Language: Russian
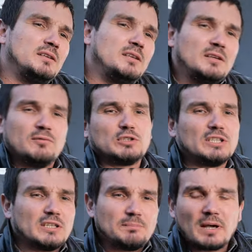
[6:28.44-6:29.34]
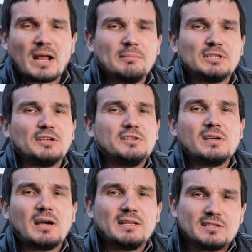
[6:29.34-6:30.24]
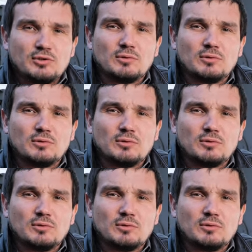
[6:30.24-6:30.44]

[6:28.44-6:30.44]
И вот этот параметр идеальности